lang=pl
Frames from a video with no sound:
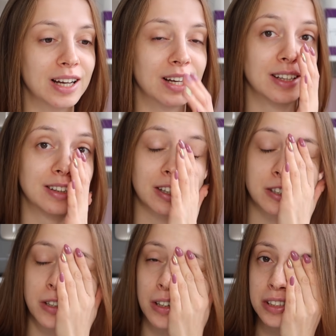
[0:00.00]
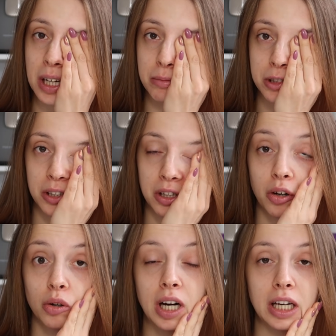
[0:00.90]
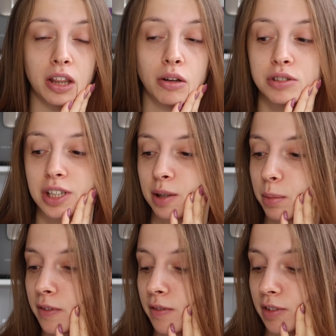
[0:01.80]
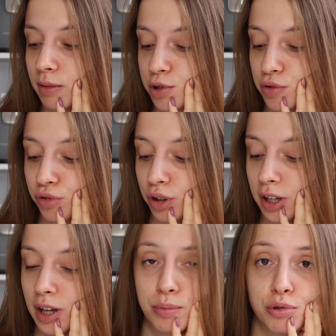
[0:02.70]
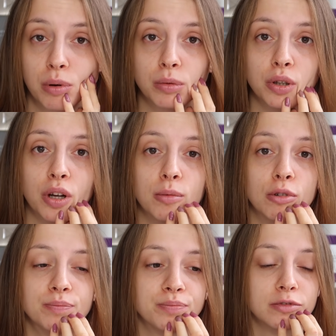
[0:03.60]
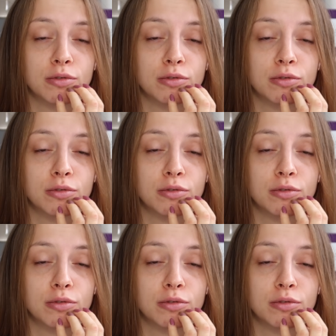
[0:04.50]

e, także chciałabym się trochę ogarnąć, ale powiem Wam, że wczoraj jak przyszłam do domu,